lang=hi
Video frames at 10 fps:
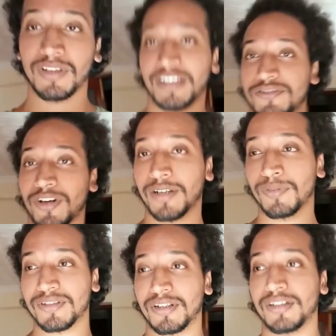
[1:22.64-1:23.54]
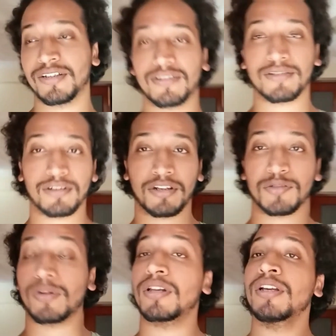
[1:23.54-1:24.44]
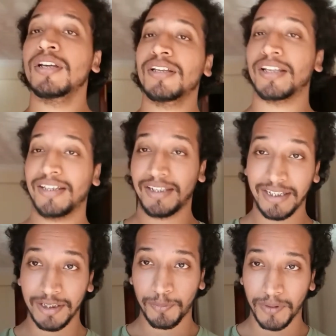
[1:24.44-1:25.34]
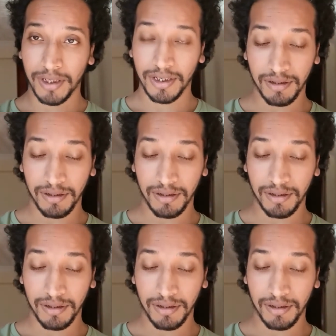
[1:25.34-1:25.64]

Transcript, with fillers: इज़ राइट बेसिकली दिस इज़ अ रिचुअल ईद पे